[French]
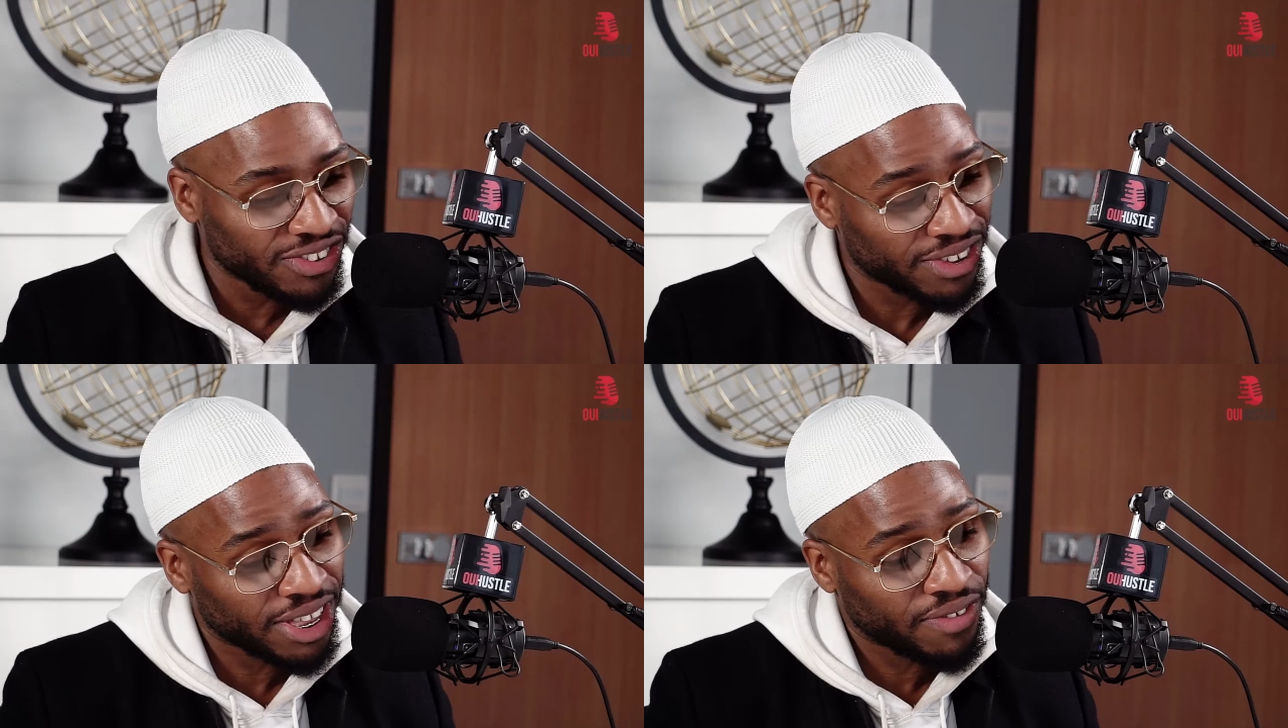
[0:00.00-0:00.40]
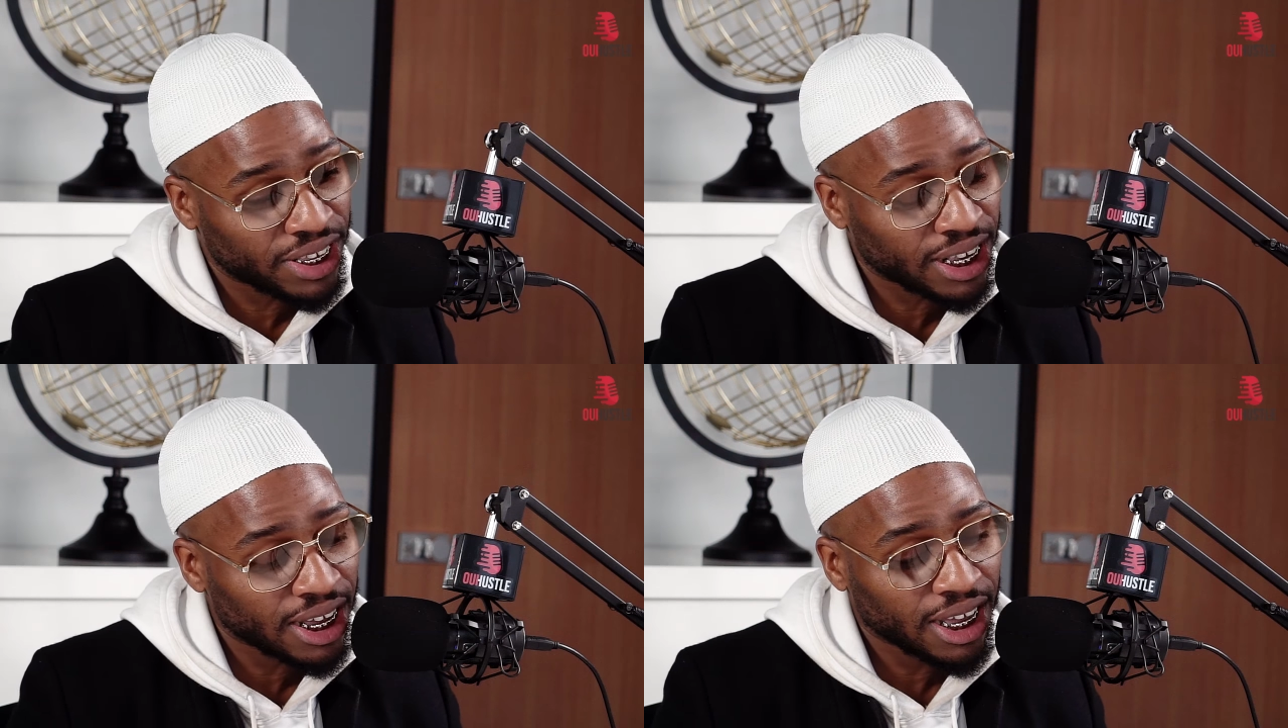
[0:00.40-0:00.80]
sur
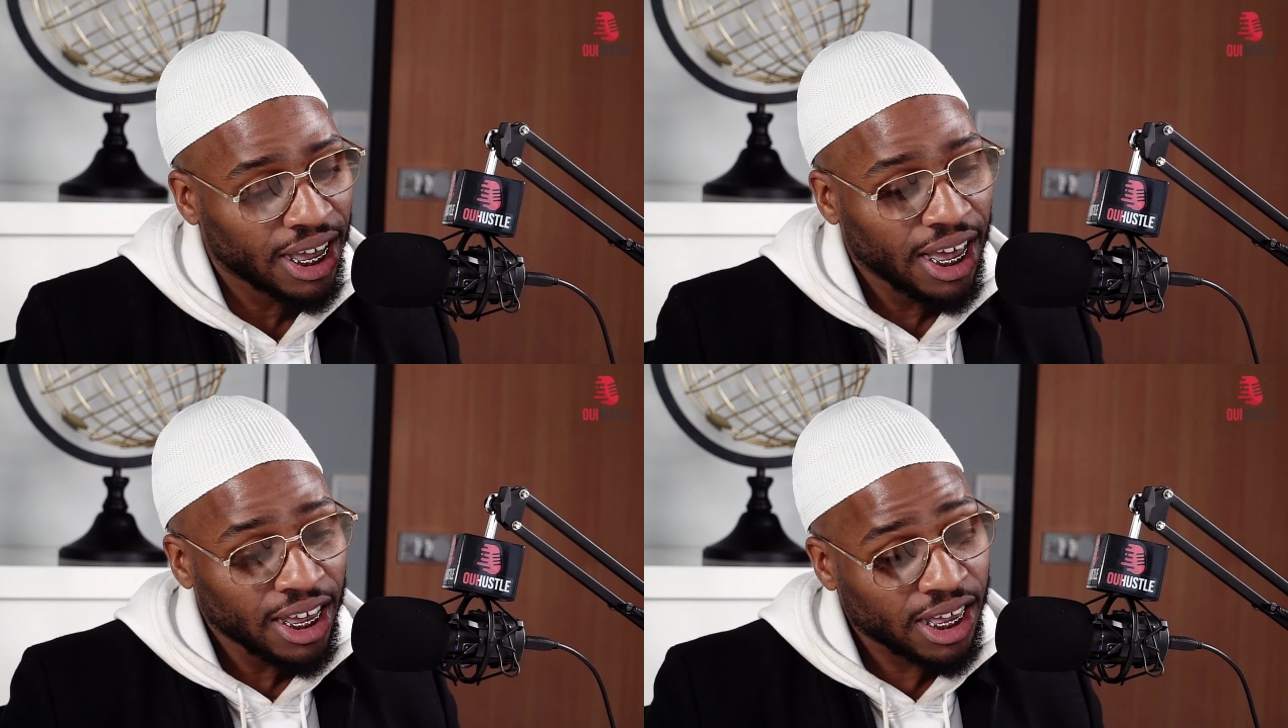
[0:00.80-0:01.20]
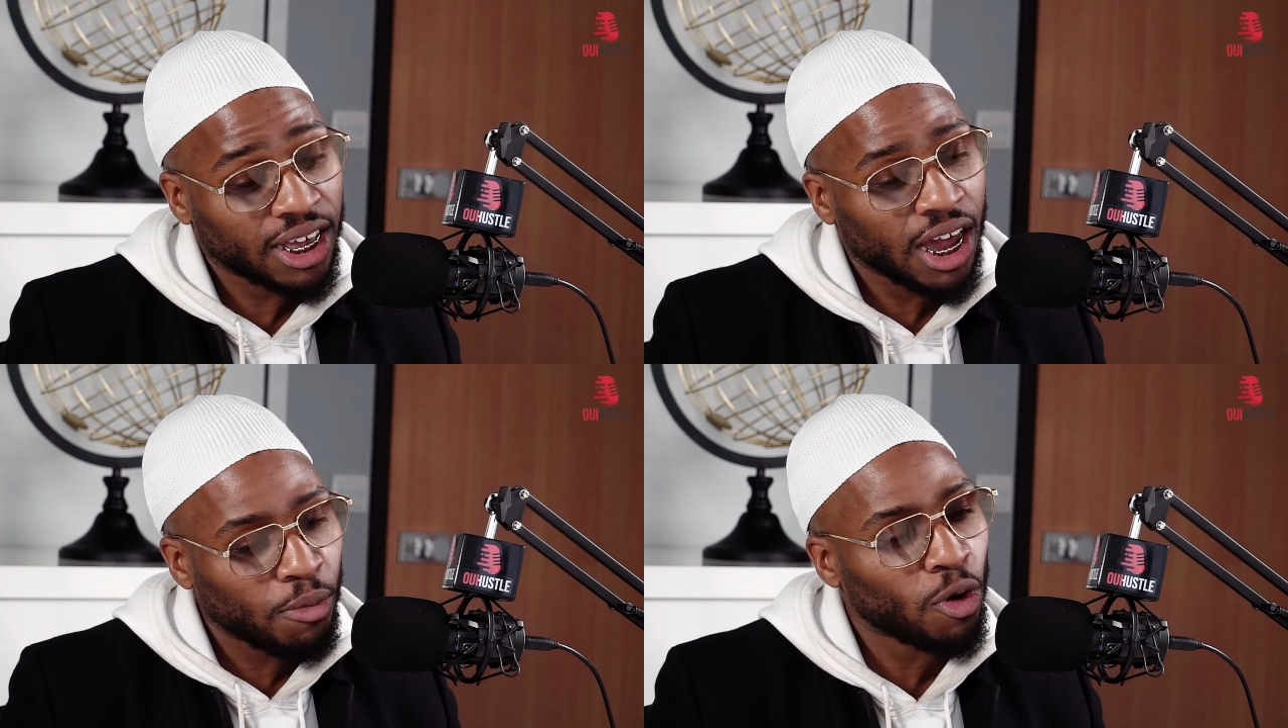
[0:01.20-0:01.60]
TV5, qui est
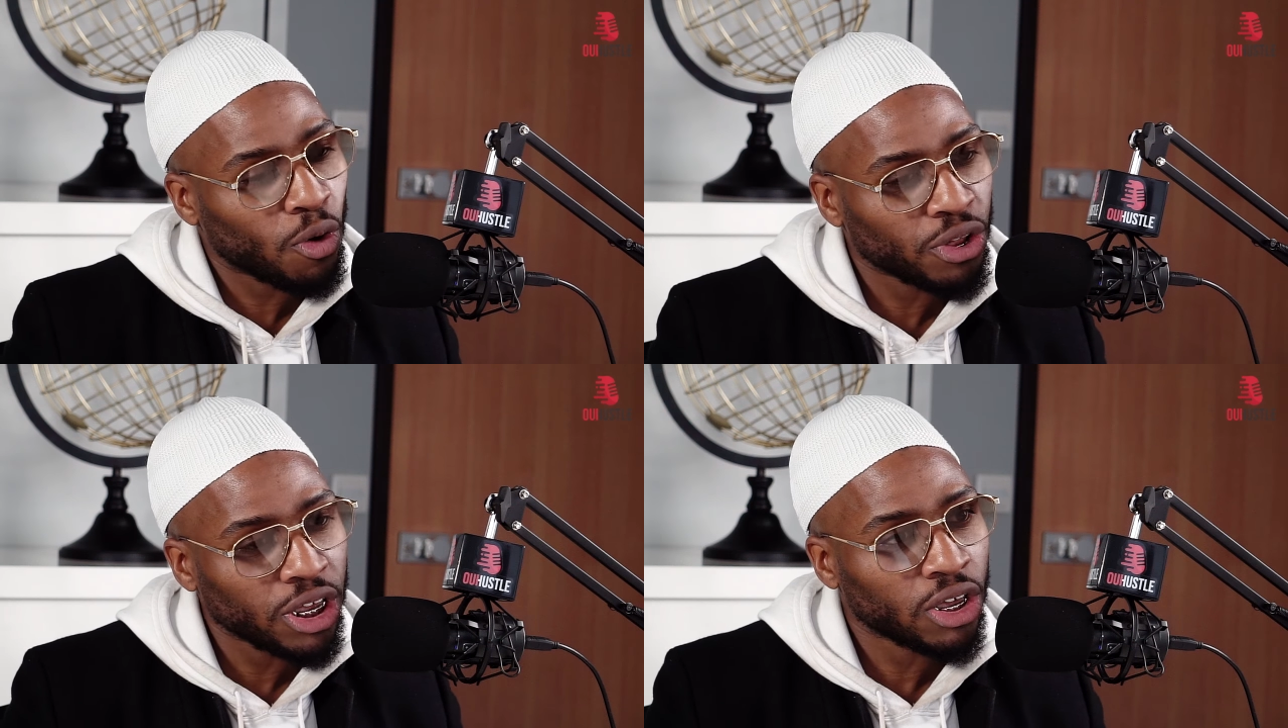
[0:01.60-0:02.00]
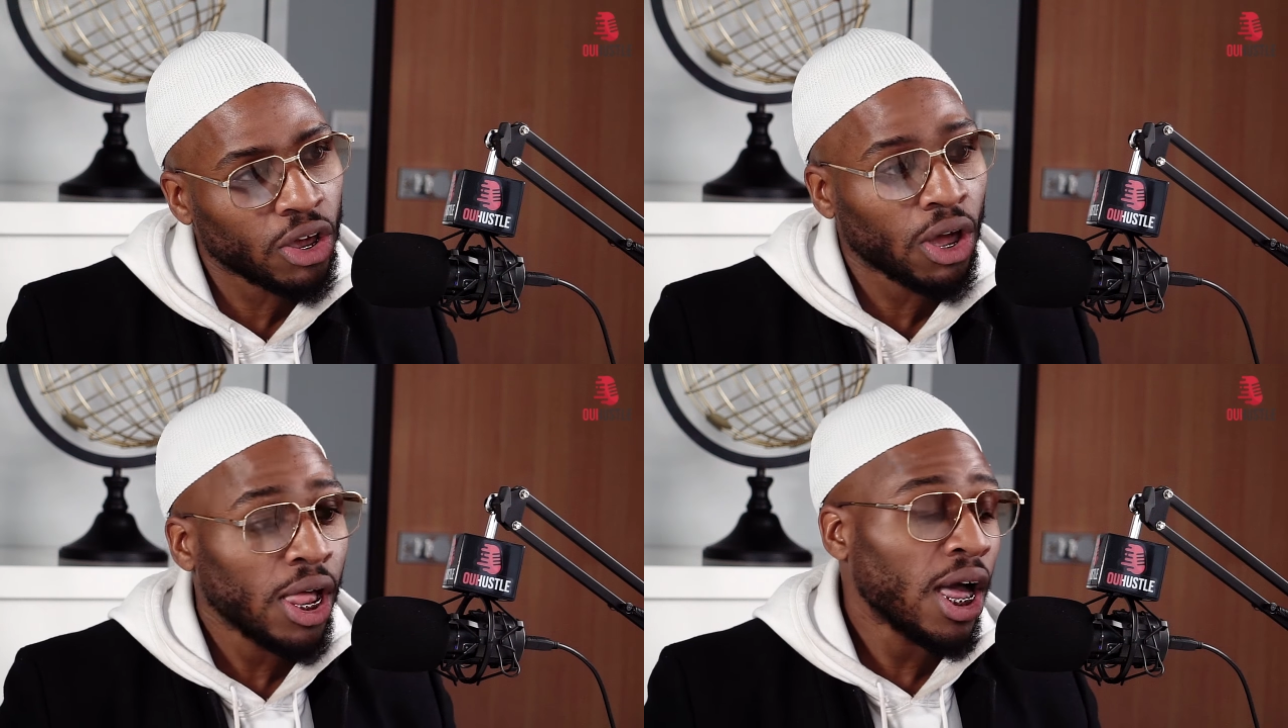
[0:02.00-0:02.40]
également
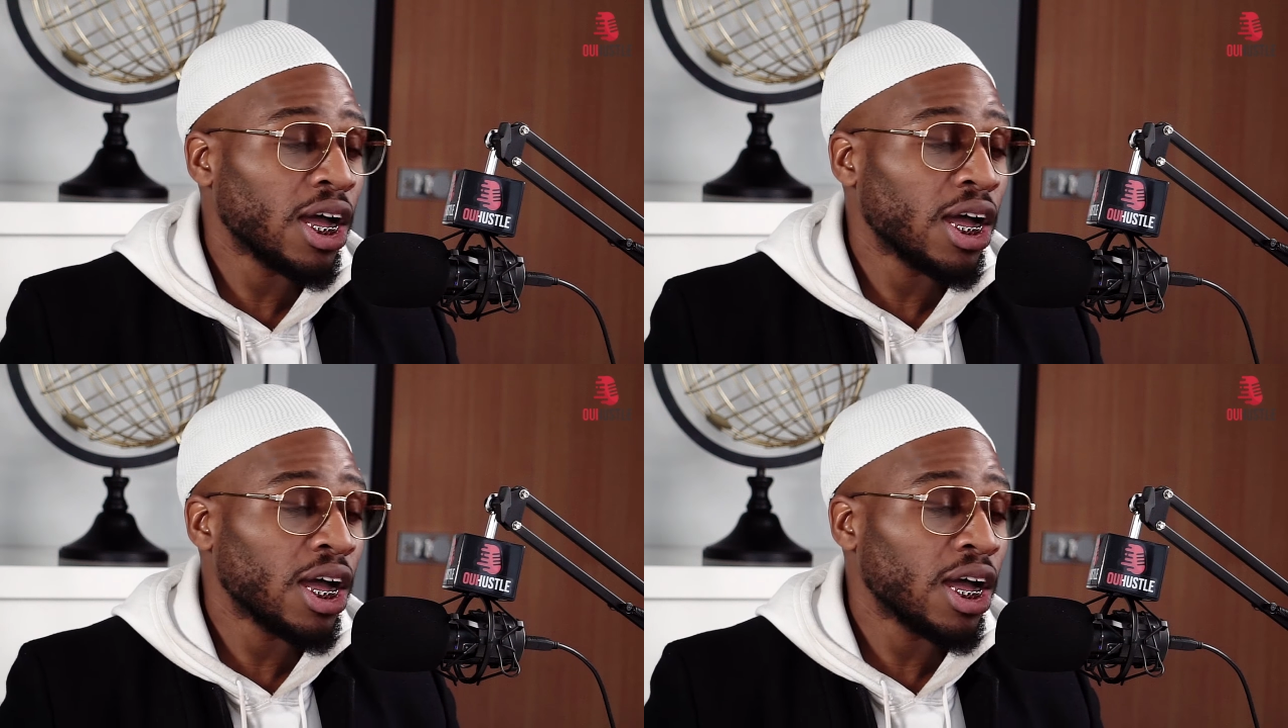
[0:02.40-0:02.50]
chroniqueur,